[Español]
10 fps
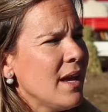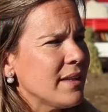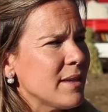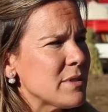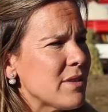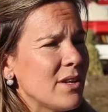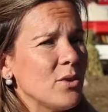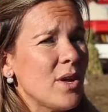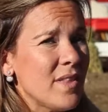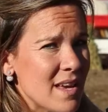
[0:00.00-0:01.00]
Estamos hablando
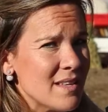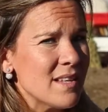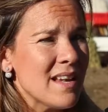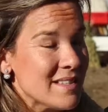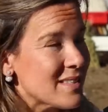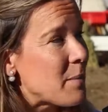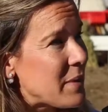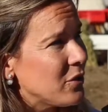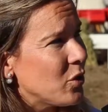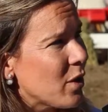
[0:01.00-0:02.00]
de 10
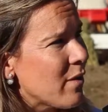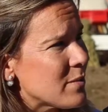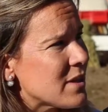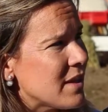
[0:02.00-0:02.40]
lanzamientos que vamos